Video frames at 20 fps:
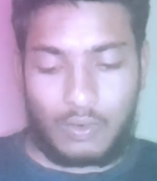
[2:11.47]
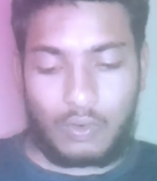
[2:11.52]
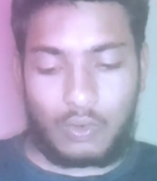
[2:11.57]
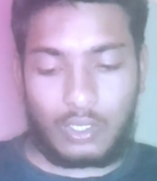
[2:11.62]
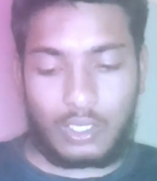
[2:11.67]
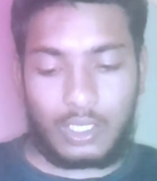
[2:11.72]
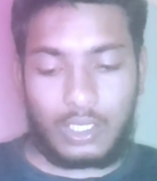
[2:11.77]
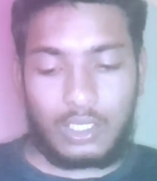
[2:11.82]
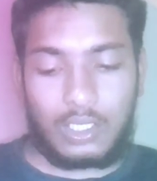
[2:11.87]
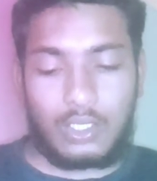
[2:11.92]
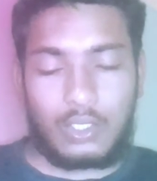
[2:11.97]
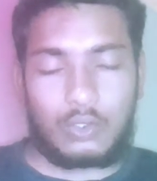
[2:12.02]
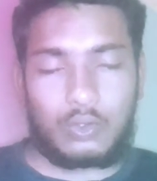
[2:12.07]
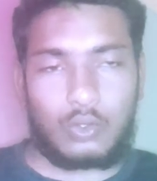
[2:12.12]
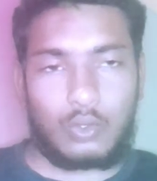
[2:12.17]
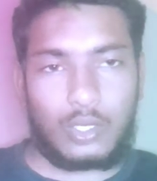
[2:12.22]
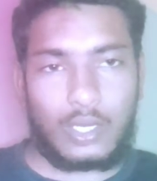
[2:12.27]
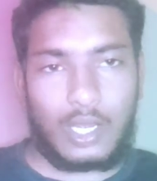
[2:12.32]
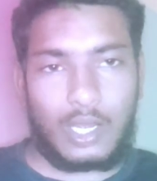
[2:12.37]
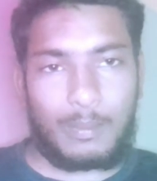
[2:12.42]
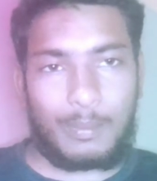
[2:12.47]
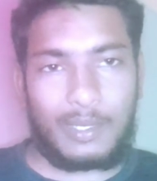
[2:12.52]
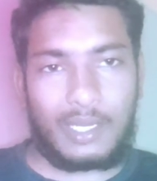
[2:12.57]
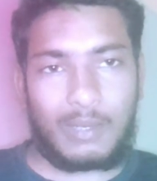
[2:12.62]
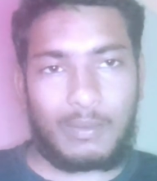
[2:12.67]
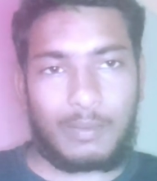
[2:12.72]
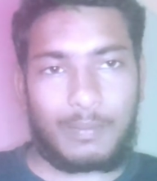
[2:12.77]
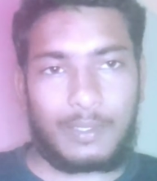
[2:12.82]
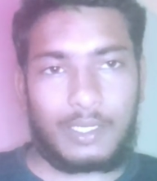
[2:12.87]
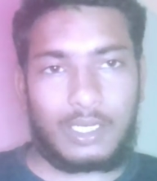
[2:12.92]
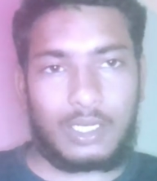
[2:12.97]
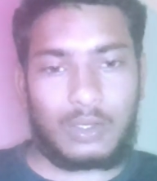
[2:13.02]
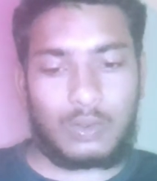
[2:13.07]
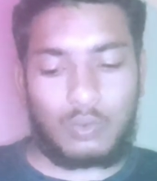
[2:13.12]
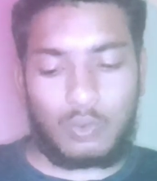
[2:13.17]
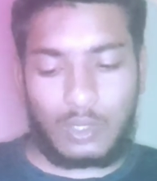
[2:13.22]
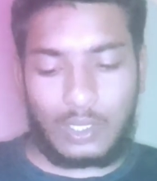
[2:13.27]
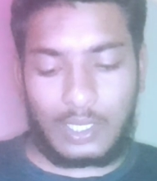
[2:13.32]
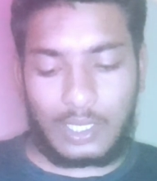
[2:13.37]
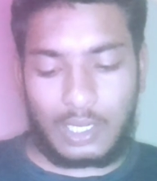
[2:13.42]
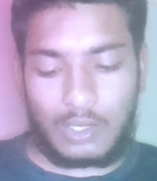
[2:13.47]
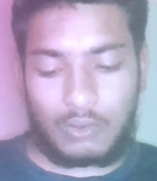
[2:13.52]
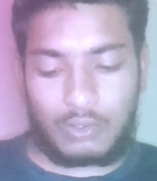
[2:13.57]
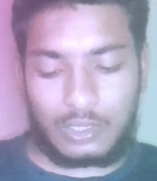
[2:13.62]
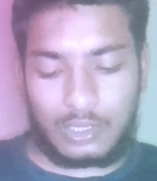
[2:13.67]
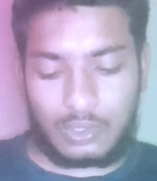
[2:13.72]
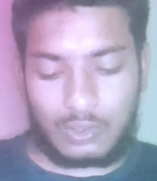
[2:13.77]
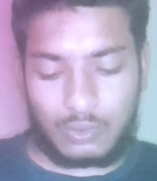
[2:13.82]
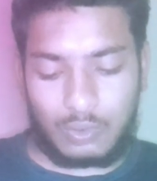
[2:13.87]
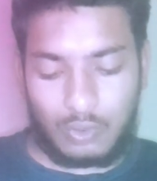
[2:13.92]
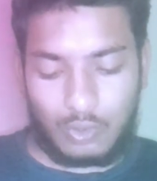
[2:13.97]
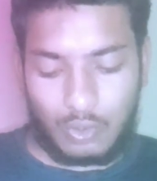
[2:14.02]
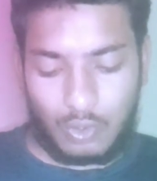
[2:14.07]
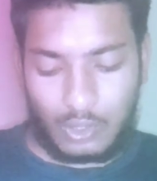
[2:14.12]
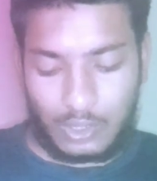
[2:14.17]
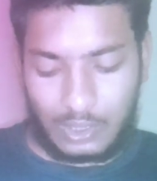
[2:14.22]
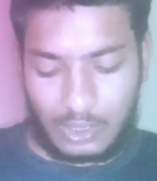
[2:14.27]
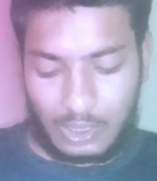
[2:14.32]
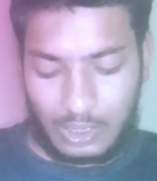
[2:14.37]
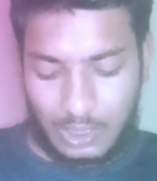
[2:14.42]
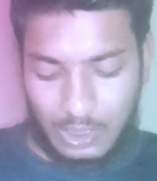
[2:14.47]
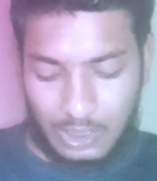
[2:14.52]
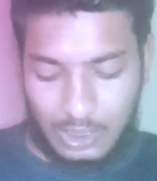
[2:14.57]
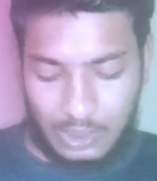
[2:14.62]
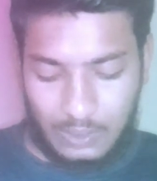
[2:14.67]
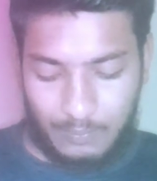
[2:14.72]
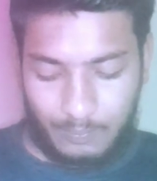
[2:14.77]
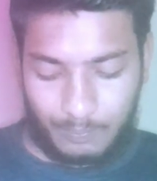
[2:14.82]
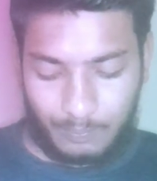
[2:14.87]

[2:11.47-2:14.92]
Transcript: ओके तो यहाँ पे हम अपने गूगल अकाउंट से इसको लॉगिन कर लिए